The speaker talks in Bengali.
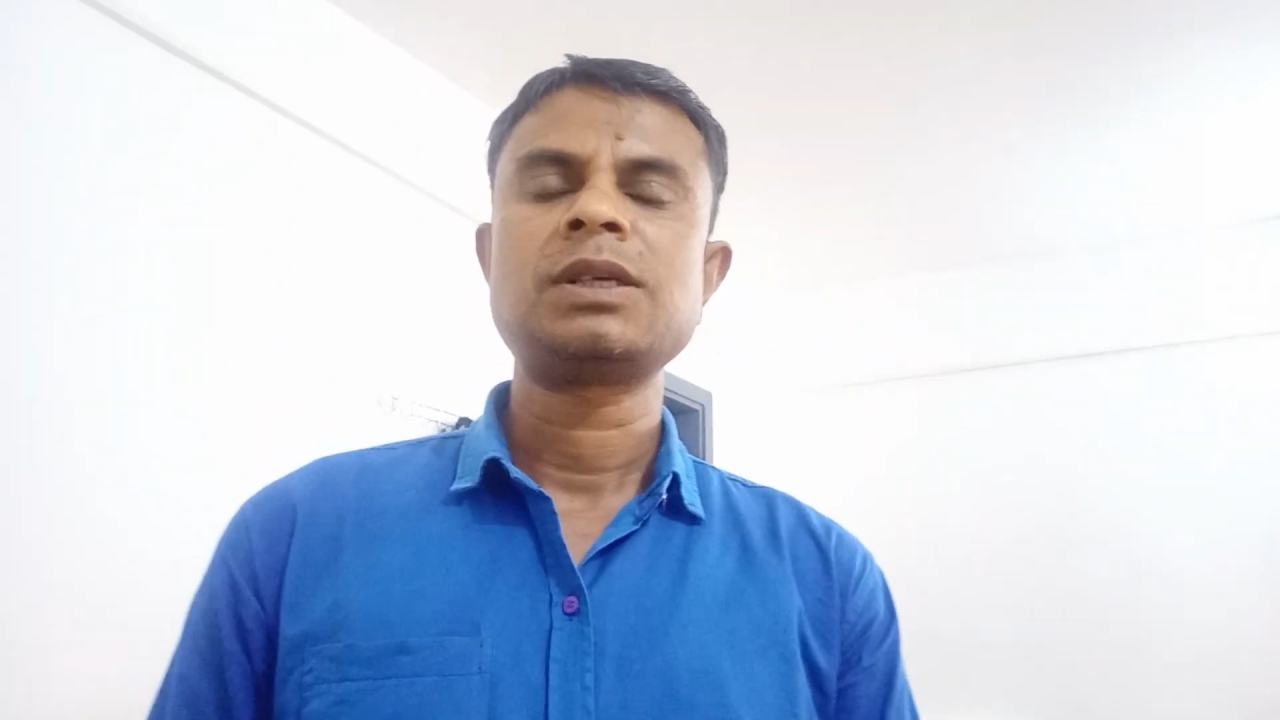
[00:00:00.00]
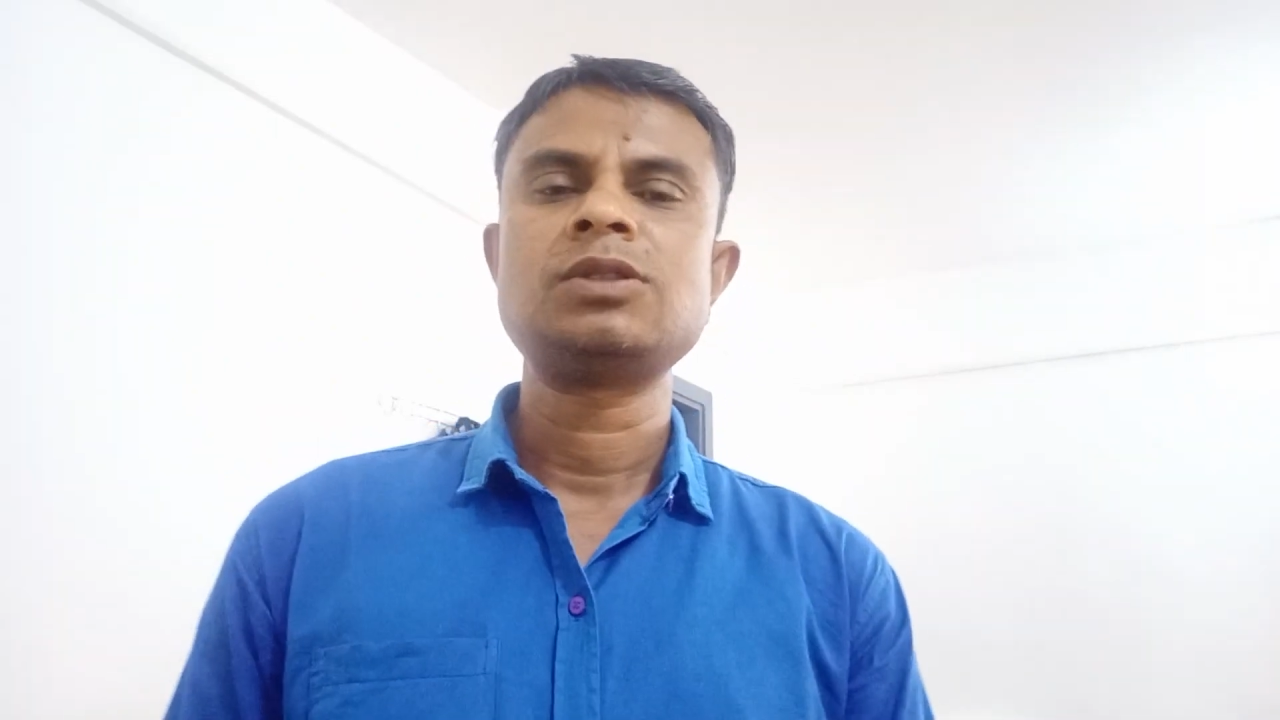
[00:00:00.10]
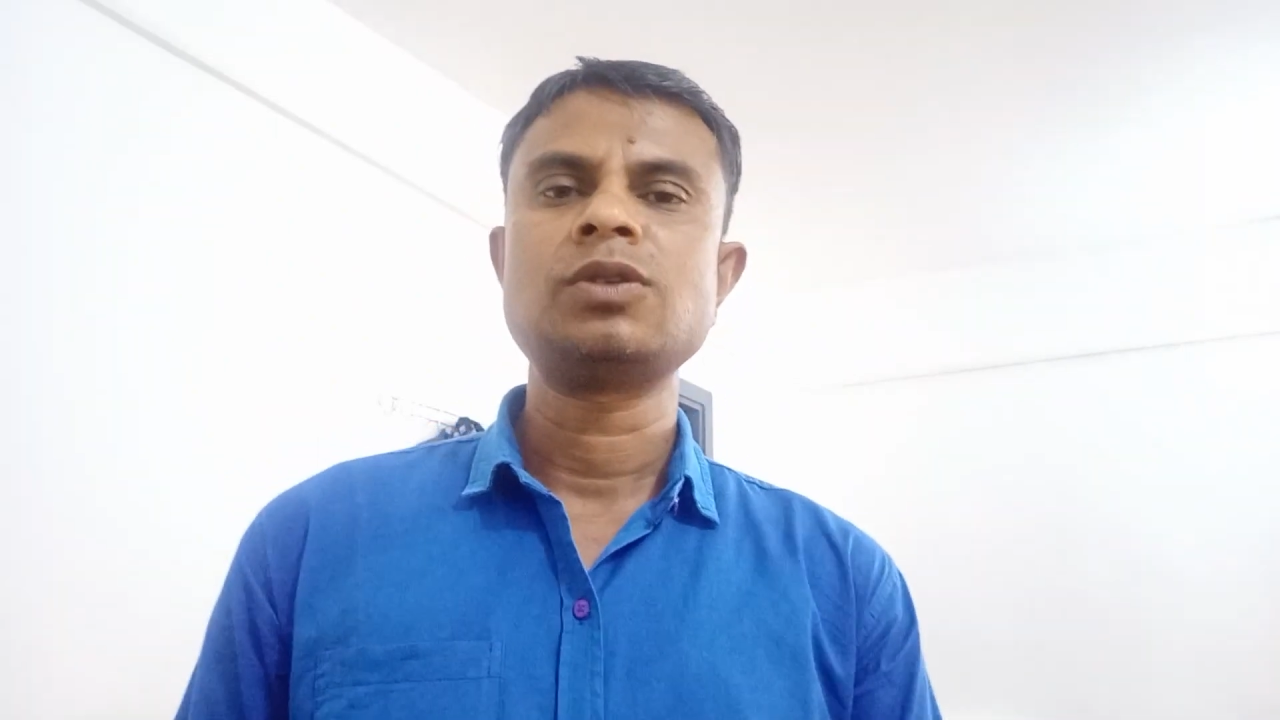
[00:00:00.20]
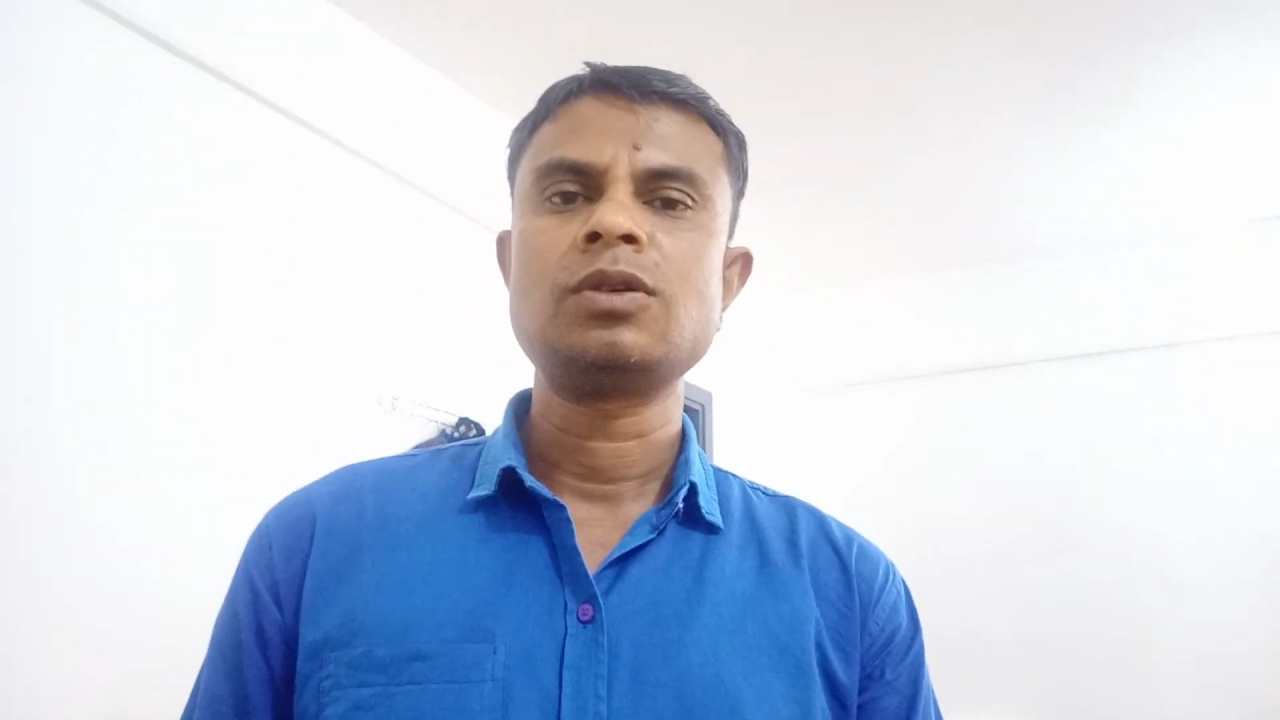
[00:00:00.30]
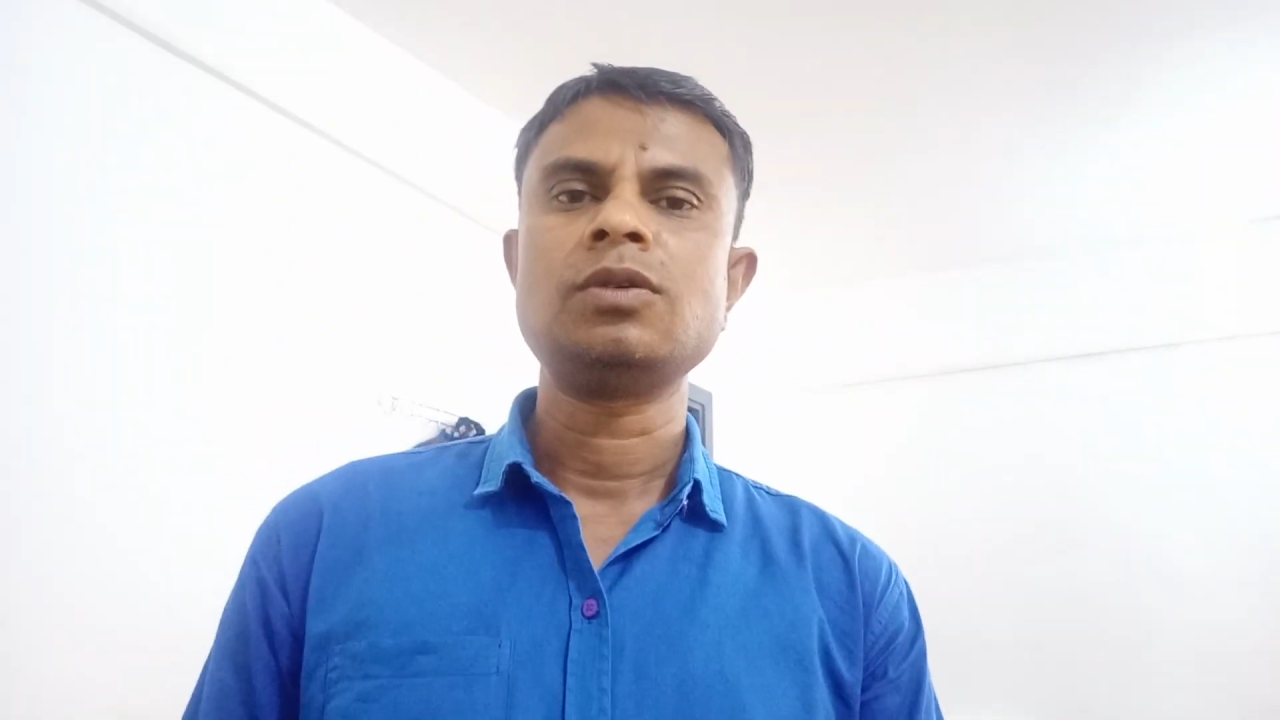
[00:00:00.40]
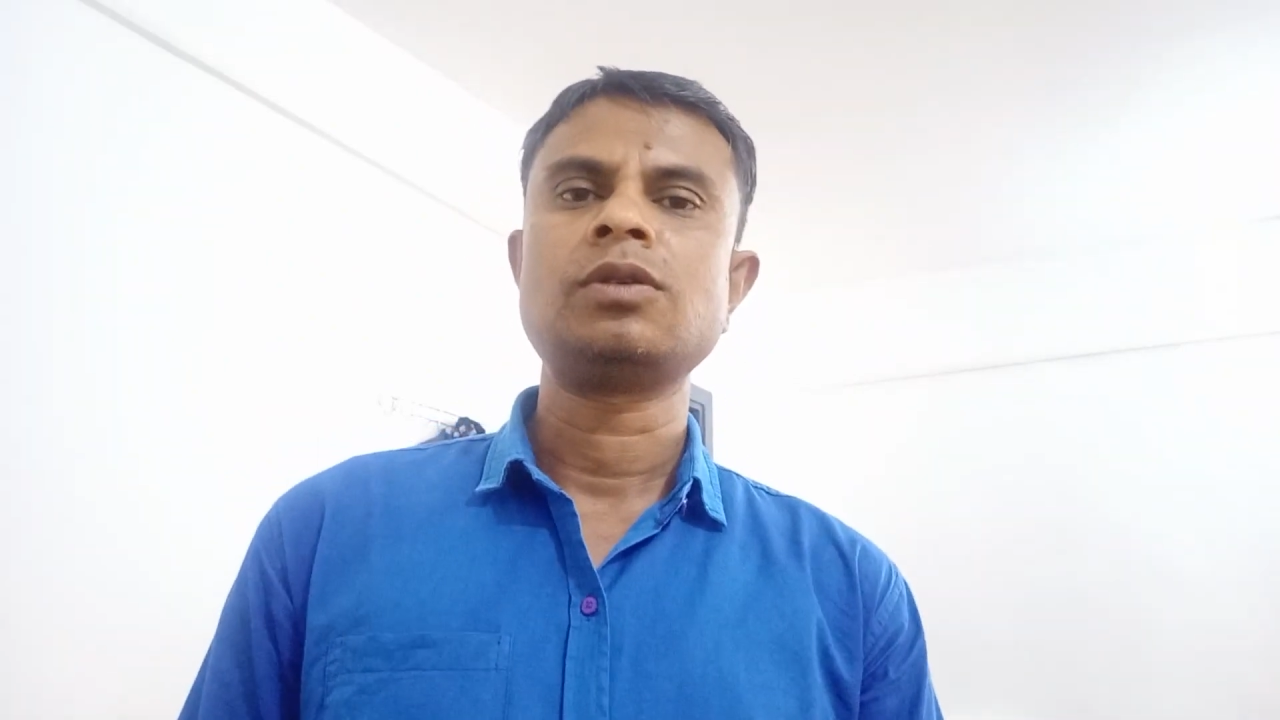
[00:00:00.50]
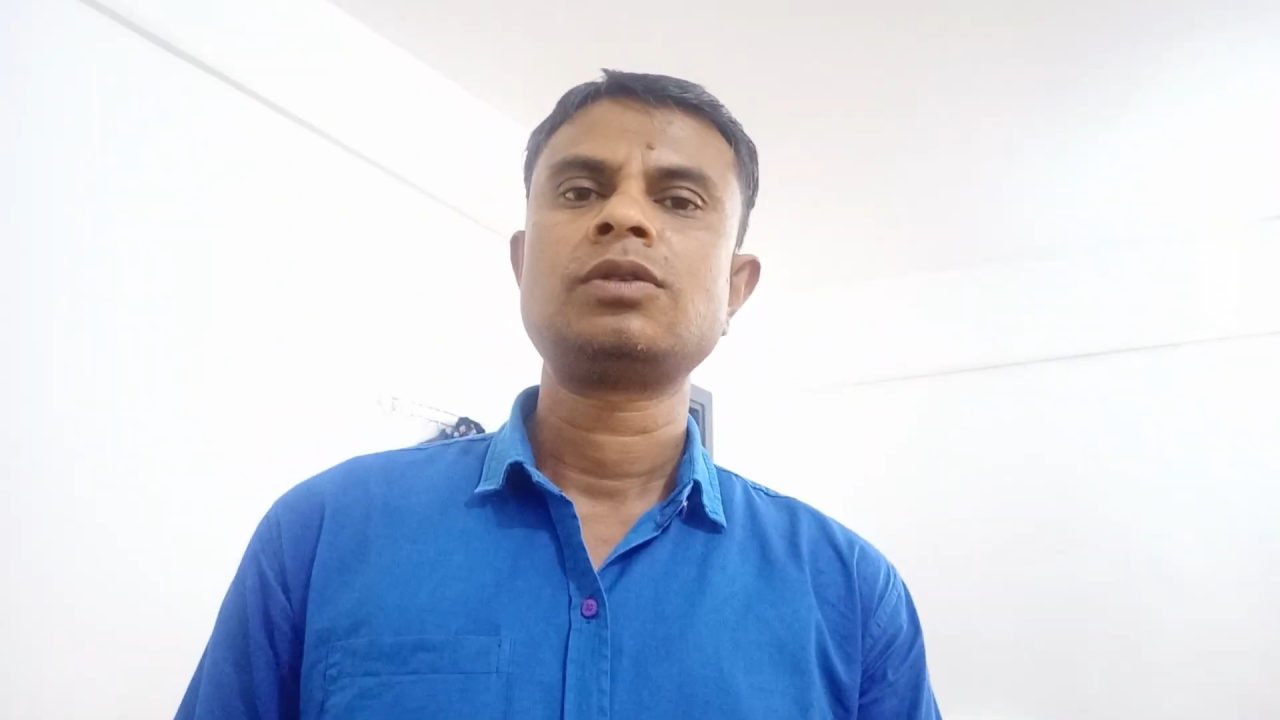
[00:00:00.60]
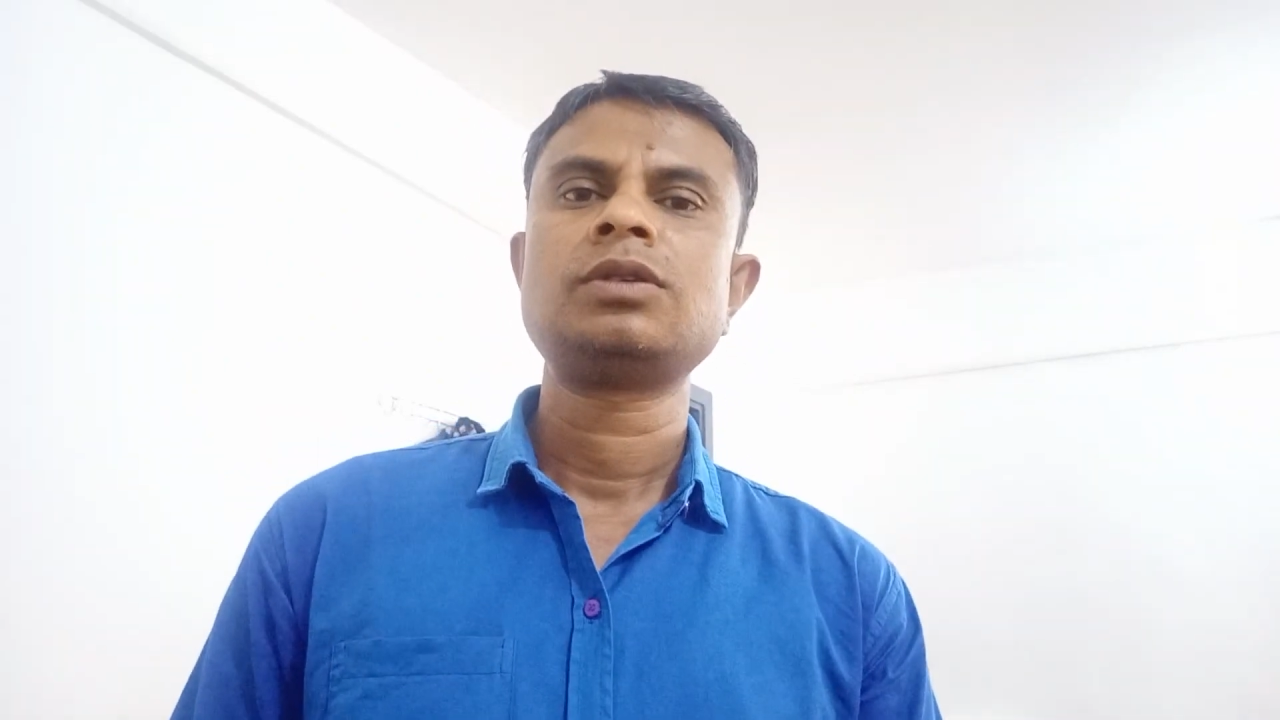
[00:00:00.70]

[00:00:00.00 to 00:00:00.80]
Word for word: পাঁচজন লোক